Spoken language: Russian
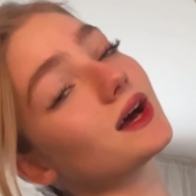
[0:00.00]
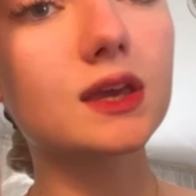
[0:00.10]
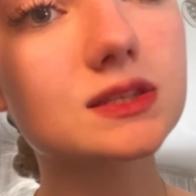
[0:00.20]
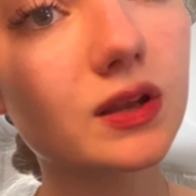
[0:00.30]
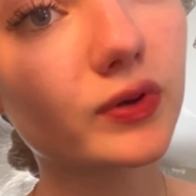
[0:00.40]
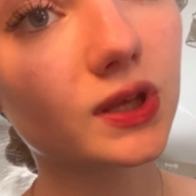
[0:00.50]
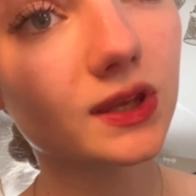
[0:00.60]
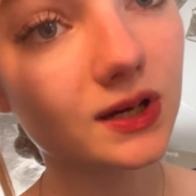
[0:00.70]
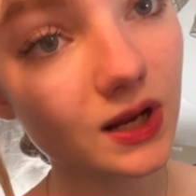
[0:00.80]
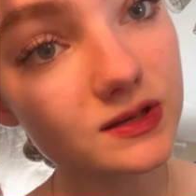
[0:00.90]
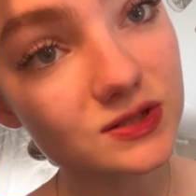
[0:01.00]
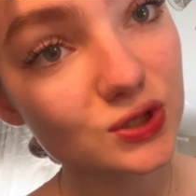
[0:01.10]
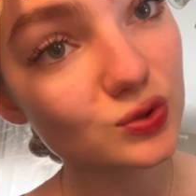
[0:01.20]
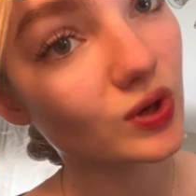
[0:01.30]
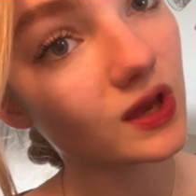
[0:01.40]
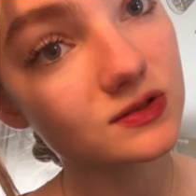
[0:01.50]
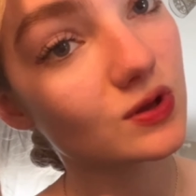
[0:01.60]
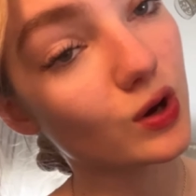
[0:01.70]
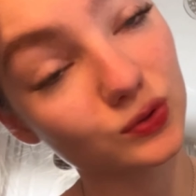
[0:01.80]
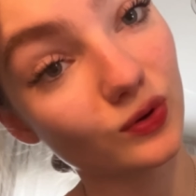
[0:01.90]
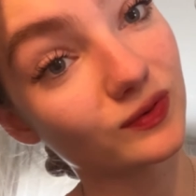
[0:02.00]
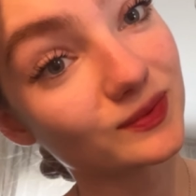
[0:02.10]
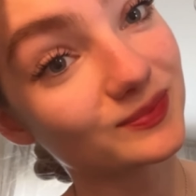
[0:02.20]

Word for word: Если вы так не краситесь, то я не знаю, кто вы.